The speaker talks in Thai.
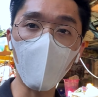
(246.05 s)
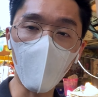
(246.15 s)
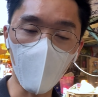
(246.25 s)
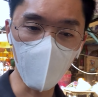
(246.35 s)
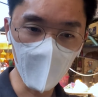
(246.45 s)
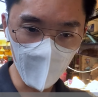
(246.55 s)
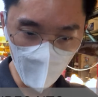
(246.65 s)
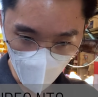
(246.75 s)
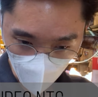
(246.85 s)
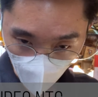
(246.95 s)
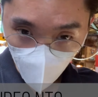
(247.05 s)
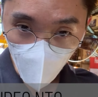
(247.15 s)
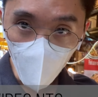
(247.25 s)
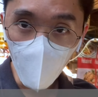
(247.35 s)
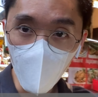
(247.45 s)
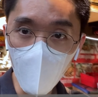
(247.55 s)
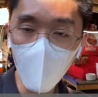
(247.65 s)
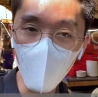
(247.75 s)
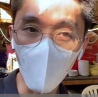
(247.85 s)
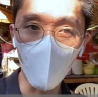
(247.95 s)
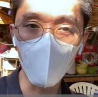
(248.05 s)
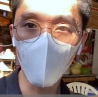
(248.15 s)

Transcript: นาปรับปรุงคุณภาพของ